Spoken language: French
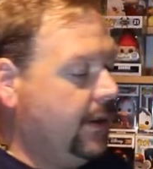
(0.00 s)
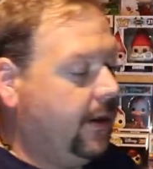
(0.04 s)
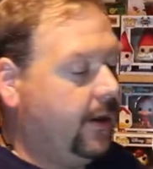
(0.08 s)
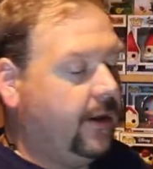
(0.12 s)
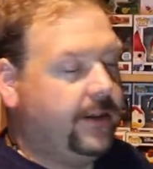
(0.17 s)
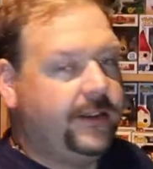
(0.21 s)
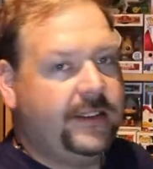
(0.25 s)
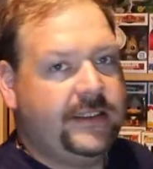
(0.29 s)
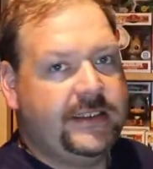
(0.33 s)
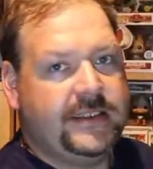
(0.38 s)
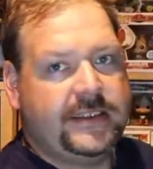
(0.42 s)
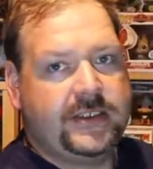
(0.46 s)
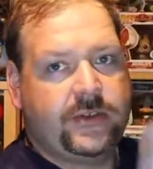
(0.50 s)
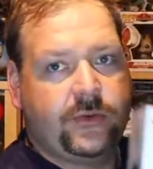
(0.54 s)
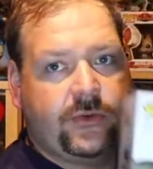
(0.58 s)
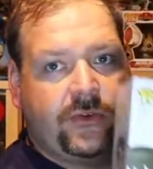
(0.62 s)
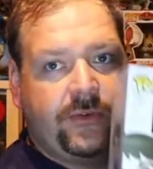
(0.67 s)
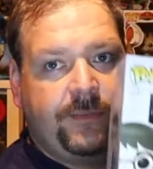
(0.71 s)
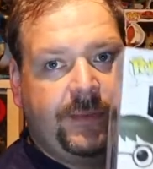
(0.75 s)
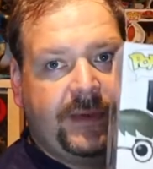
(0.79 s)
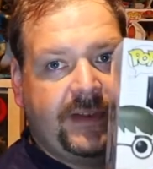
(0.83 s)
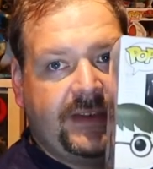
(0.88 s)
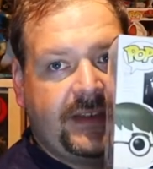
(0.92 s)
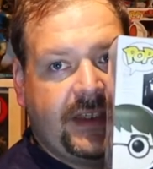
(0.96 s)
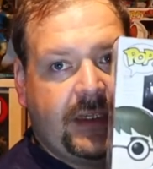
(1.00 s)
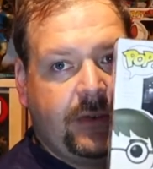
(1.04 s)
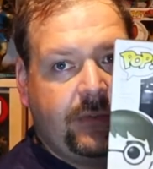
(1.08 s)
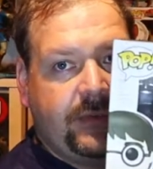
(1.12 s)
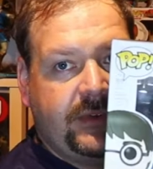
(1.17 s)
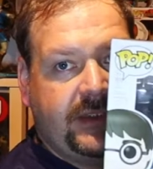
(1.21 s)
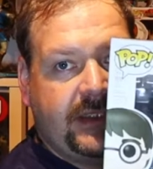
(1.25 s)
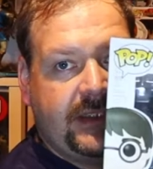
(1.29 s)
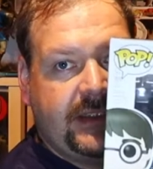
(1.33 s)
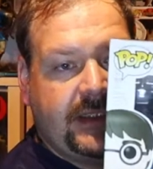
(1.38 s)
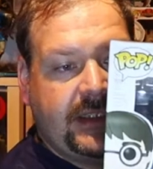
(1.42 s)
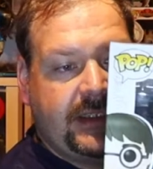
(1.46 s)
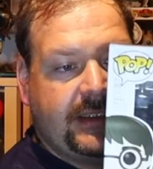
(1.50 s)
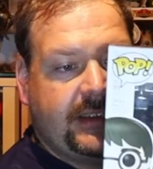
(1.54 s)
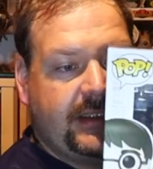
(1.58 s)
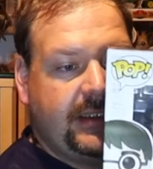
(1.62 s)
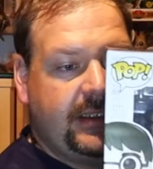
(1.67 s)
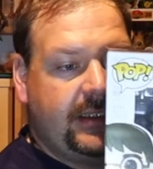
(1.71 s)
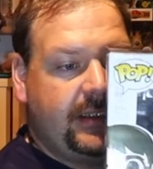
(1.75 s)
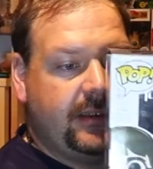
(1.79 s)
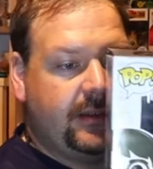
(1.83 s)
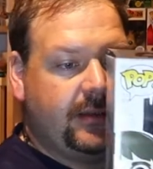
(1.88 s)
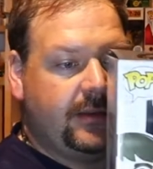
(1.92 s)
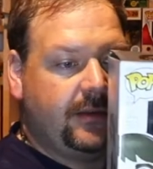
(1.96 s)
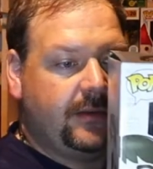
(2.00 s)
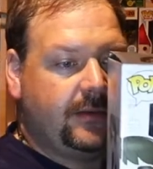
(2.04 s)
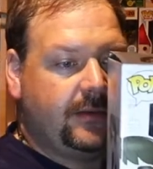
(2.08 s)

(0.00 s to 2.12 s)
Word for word: en édition spéciale aussi celle-ci.